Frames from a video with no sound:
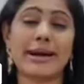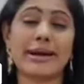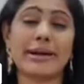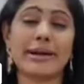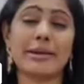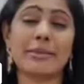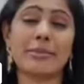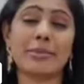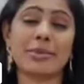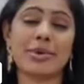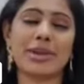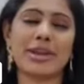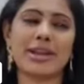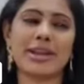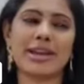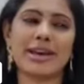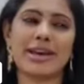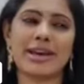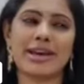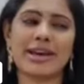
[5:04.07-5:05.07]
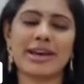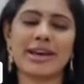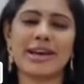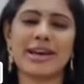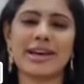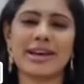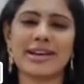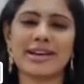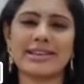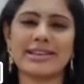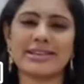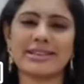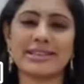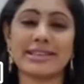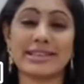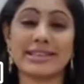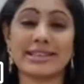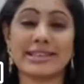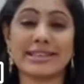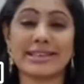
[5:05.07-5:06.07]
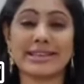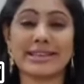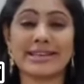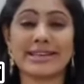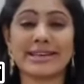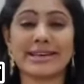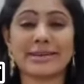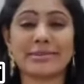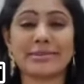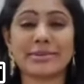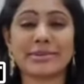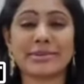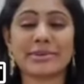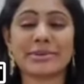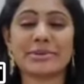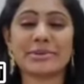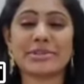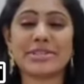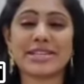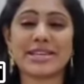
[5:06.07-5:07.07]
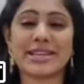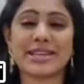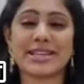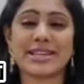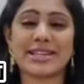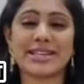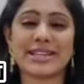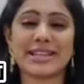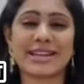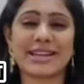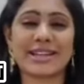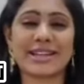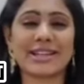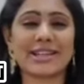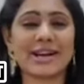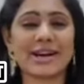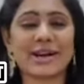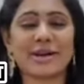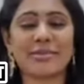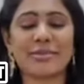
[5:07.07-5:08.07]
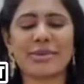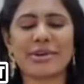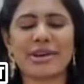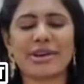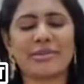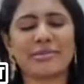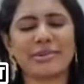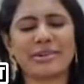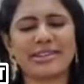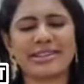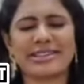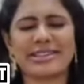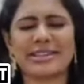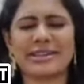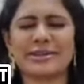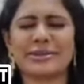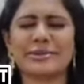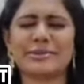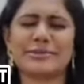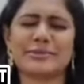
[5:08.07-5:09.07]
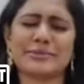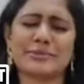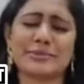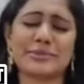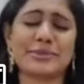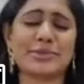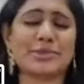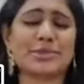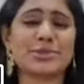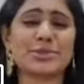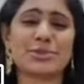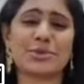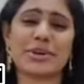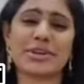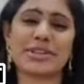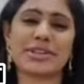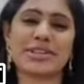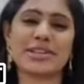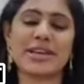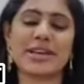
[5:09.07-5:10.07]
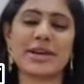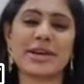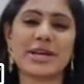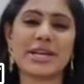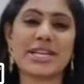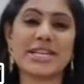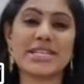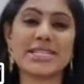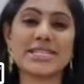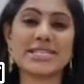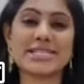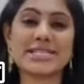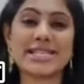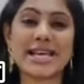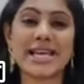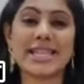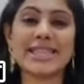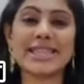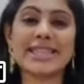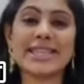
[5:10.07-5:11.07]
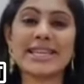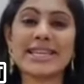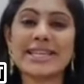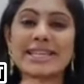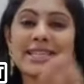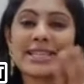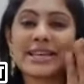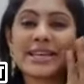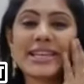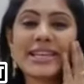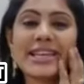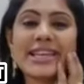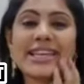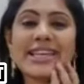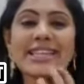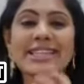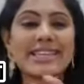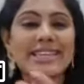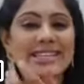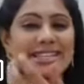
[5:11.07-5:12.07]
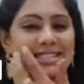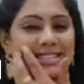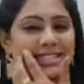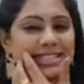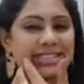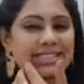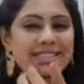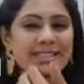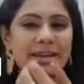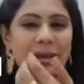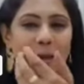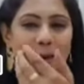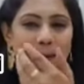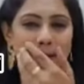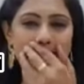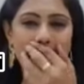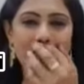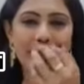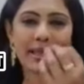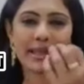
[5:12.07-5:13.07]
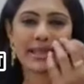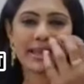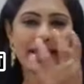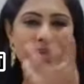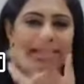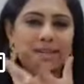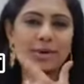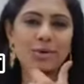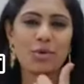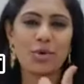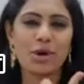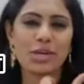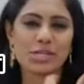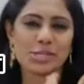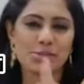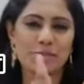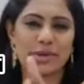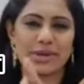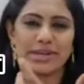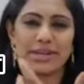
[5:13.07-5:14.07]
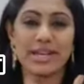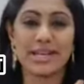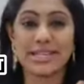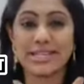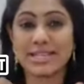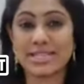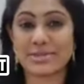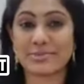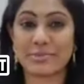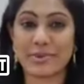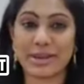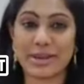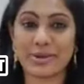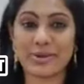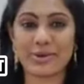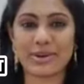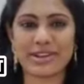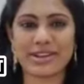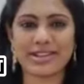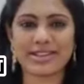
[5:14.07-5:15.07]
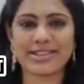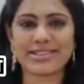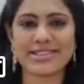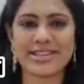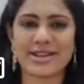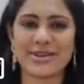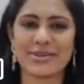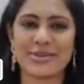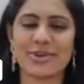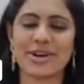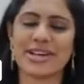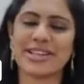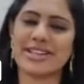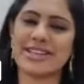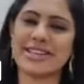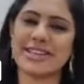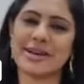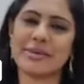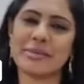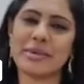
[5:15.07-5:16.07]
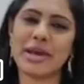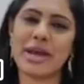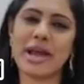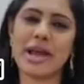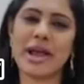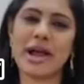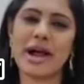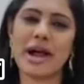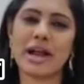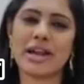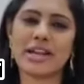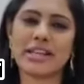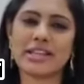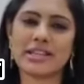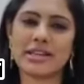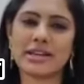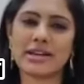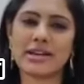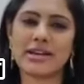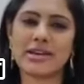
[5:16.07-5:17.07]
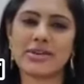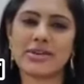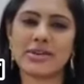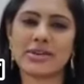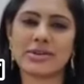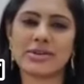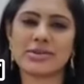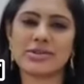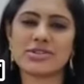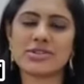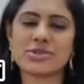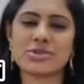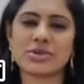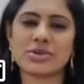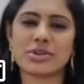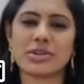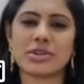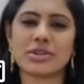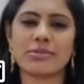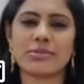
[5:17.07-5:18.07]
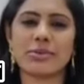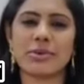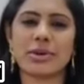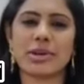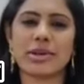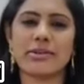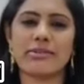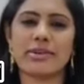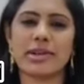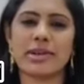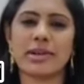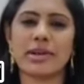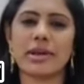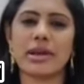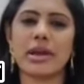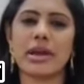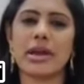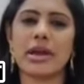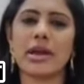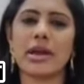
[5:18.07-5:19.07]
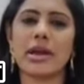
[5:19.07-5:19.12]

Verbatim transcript: தாங்க முடியல என்ன கிரமத்தை குடித்தாருன்னே தெரில தாங்க முடியல பட் இருந்தாலும் பிடிச்சி உட்காந்துட்டேன் சந்தனத்தை இங்கெல்லாம் தேய்ச்சிக்கிட்டு அதை லைட்டாக வாஷ் பண்ணிட்டு அந்த ஸ்மெல்லோடு இருந்துச்சு நான் உட்காந்துட்டேன் அடுத்த நாள் அவர் குடிச்சிட்டு வந்தப்போ ஈவினிங்கு